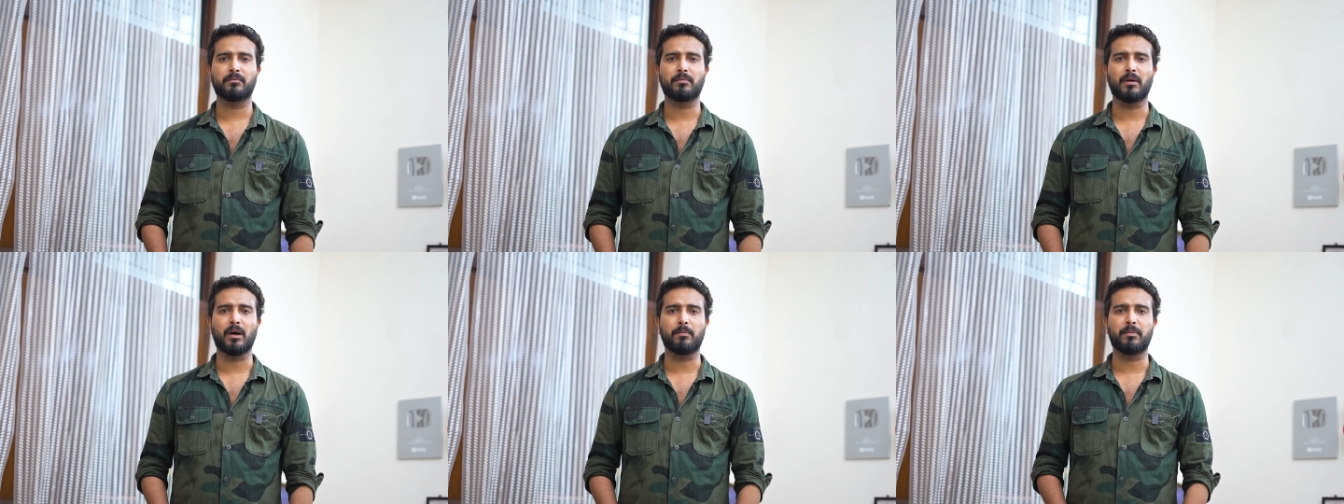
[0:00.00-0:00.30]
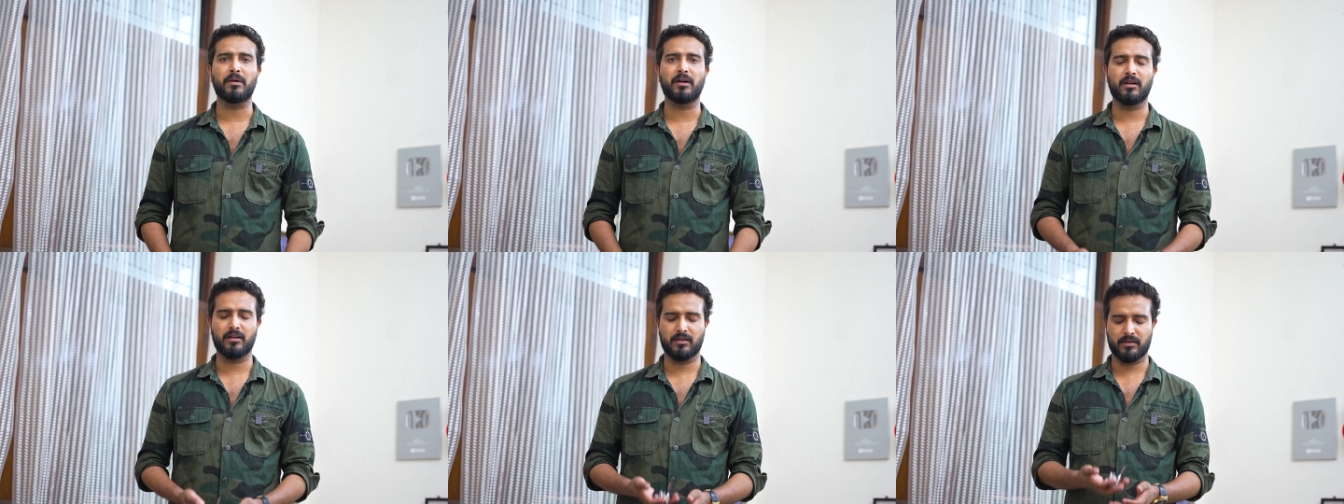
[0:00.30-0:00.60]

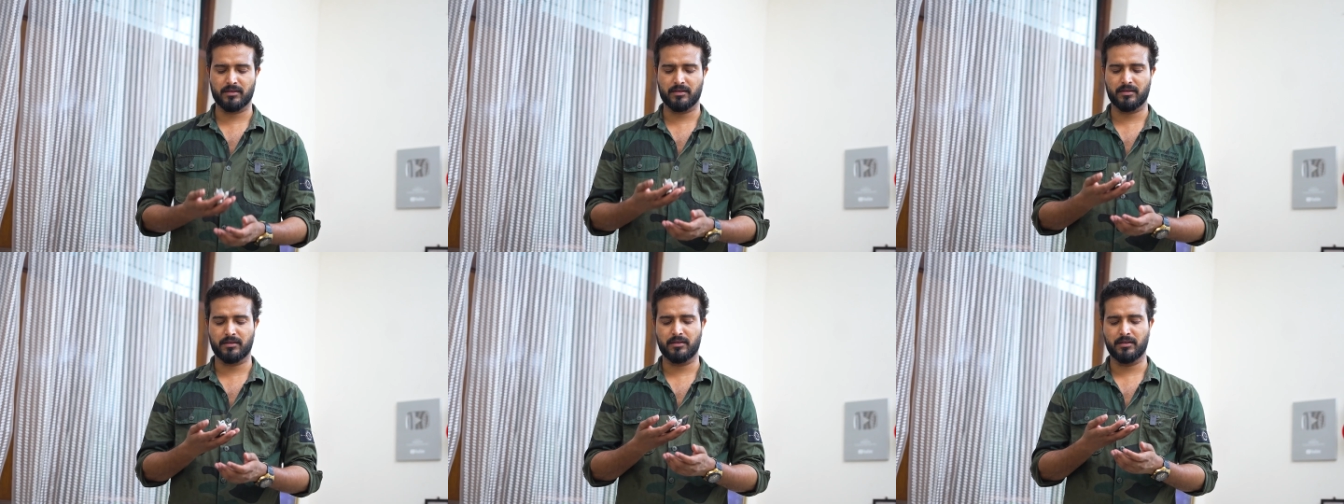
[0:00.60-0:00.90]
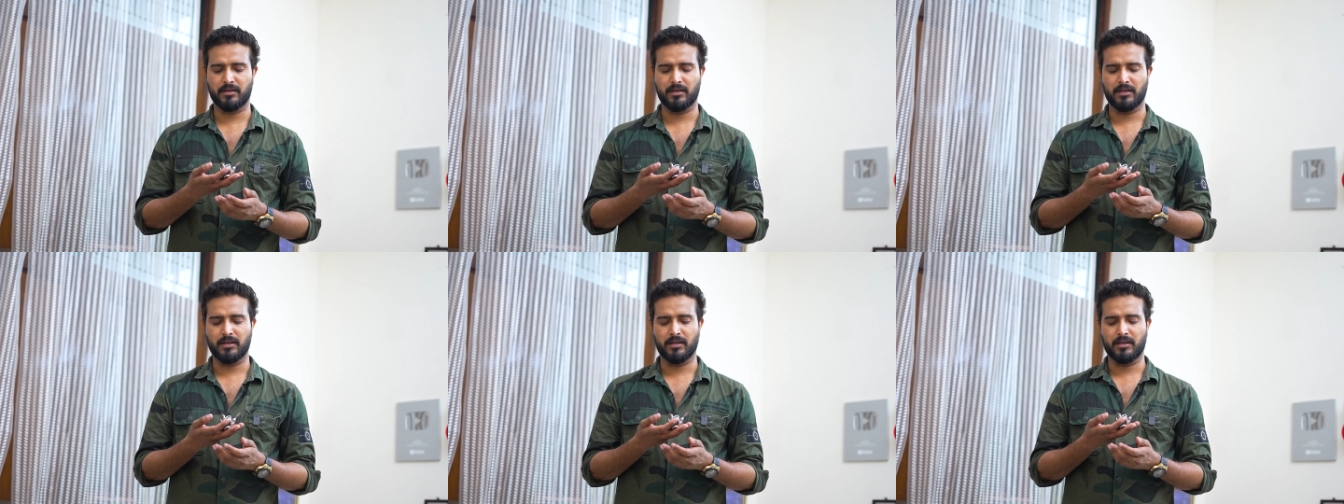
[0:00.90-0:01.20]
पापा
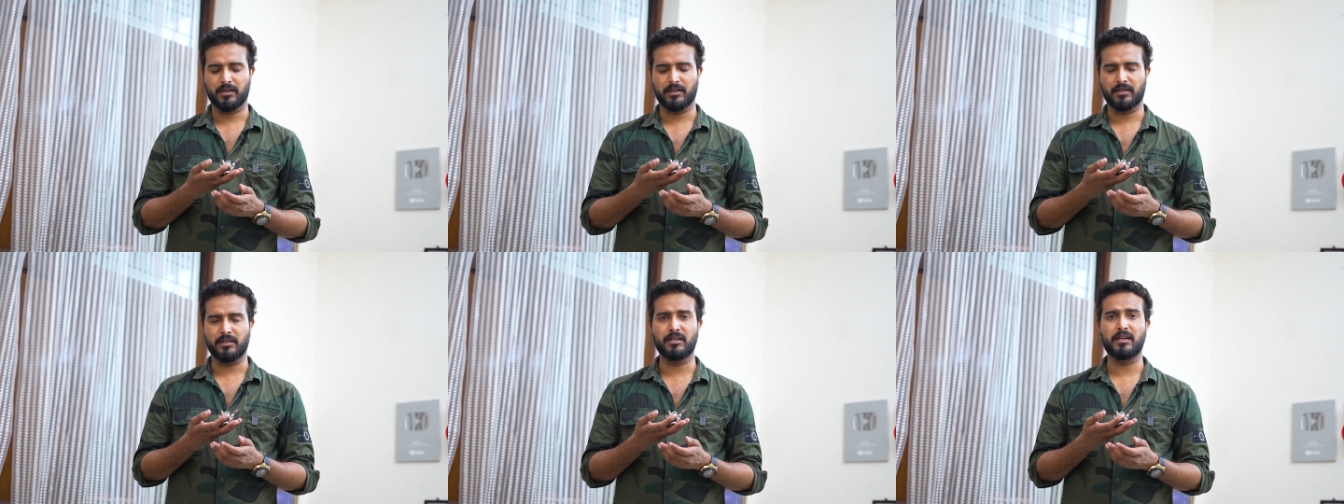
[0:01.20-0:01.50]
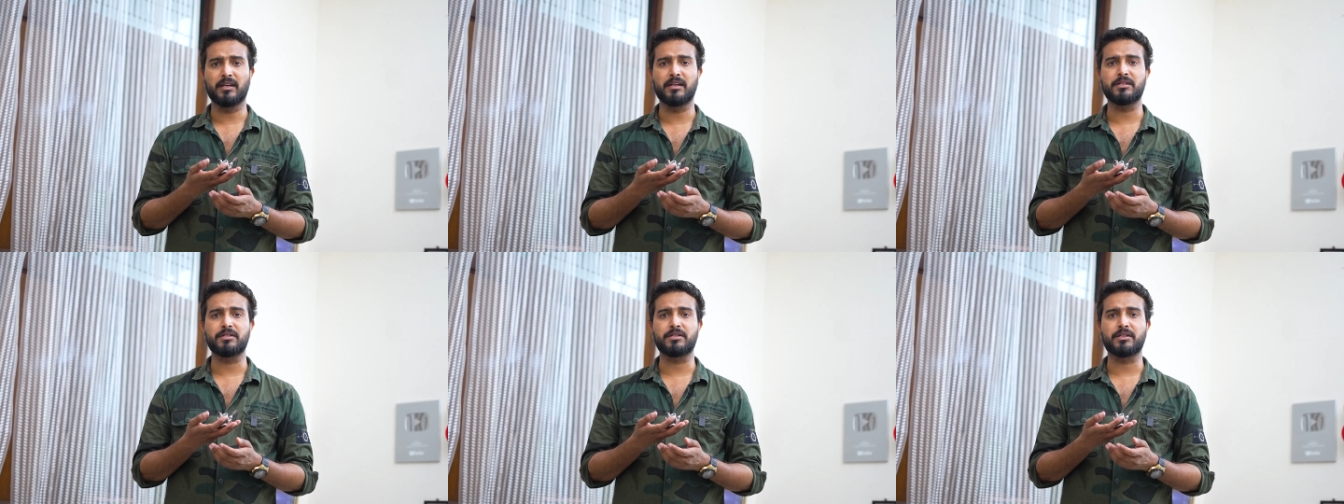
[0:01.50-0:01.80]

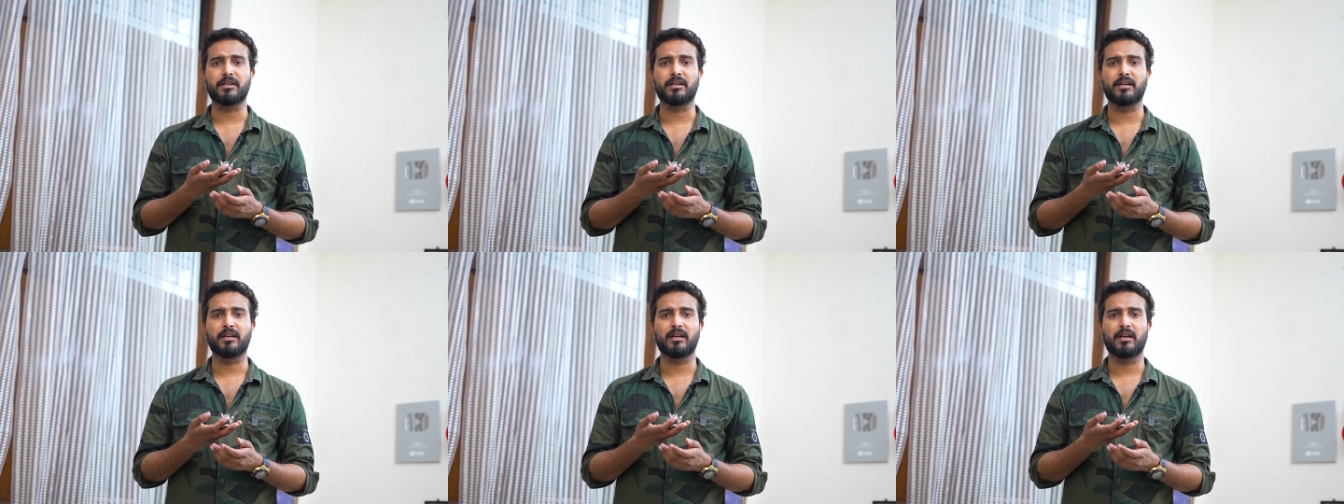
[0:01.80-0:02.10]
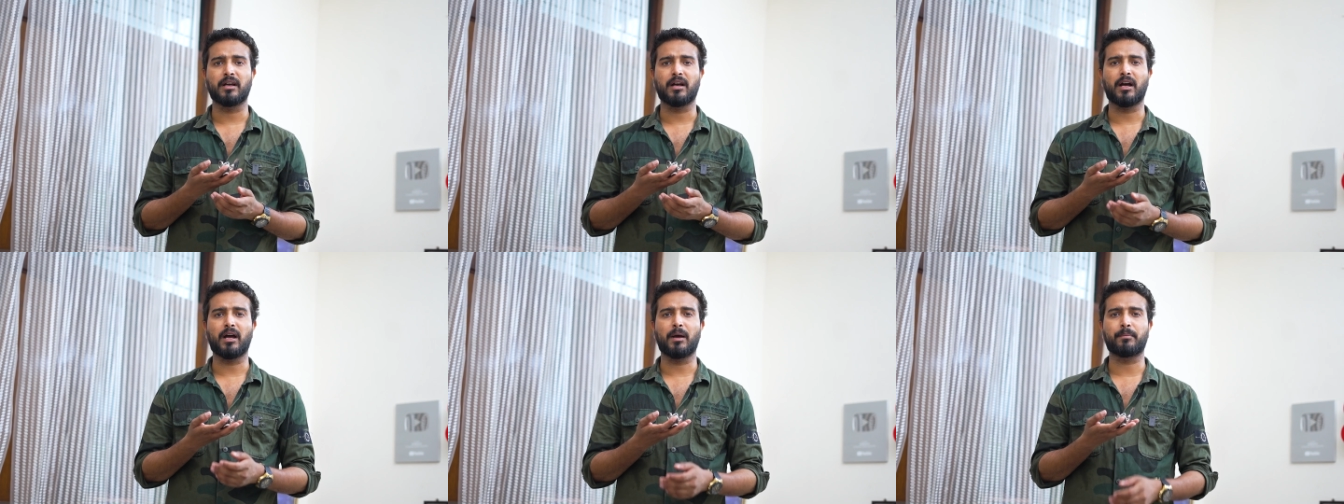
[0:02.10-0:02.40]
ये लीजिए
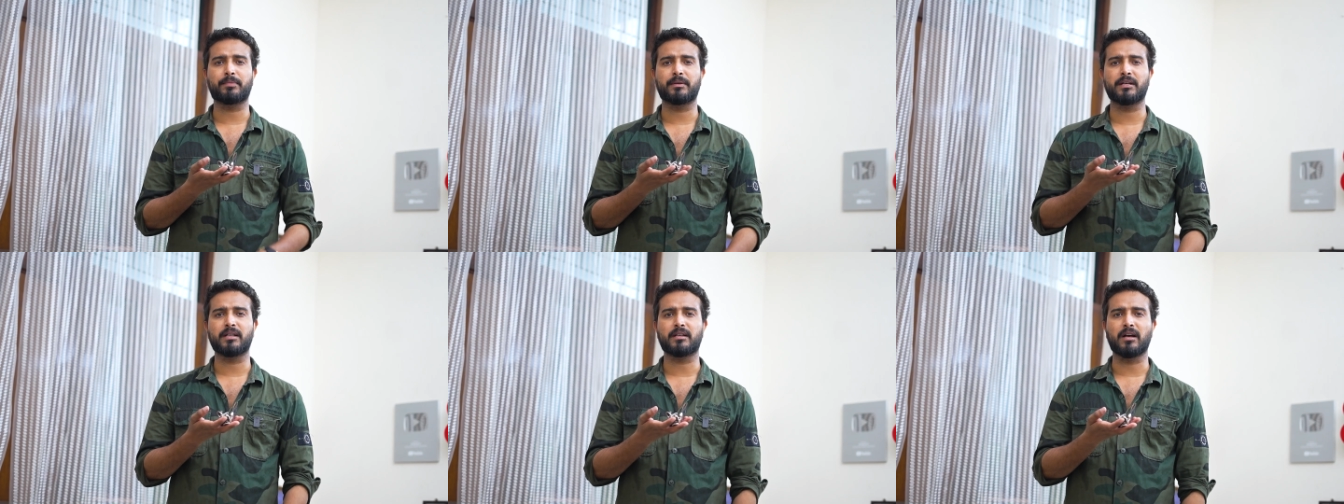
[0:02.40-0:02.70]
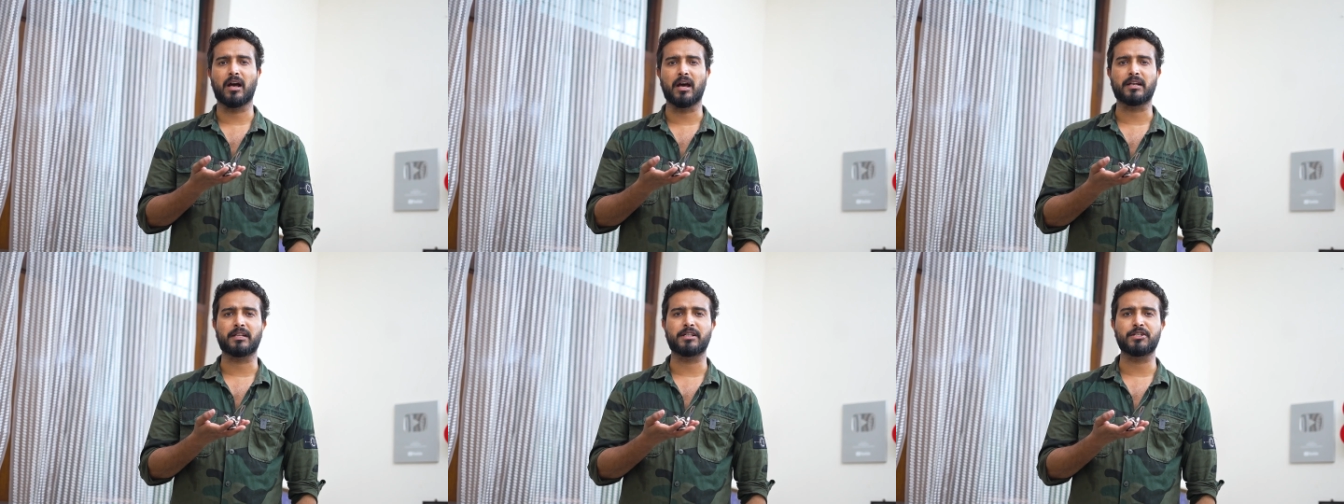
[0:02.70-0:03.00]
आपकी
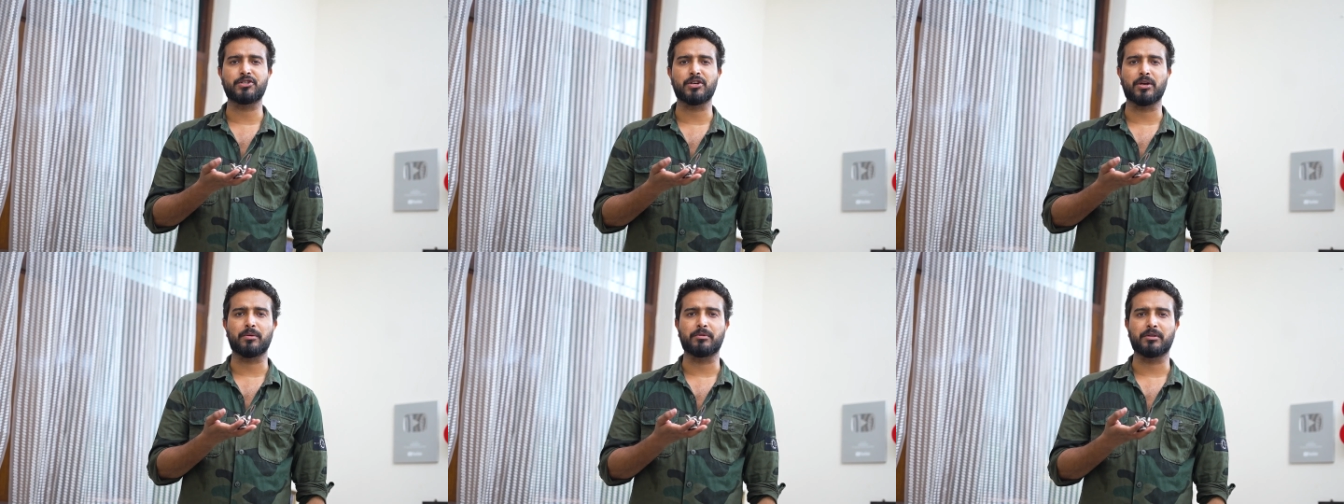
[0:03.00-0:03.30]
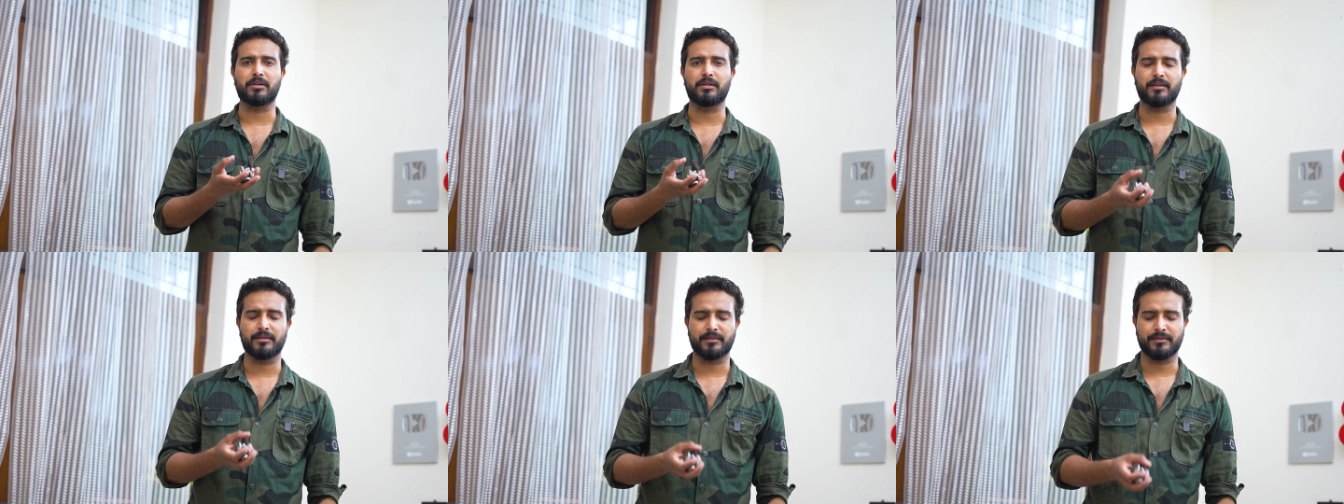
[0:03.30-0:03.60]
कार की चाबी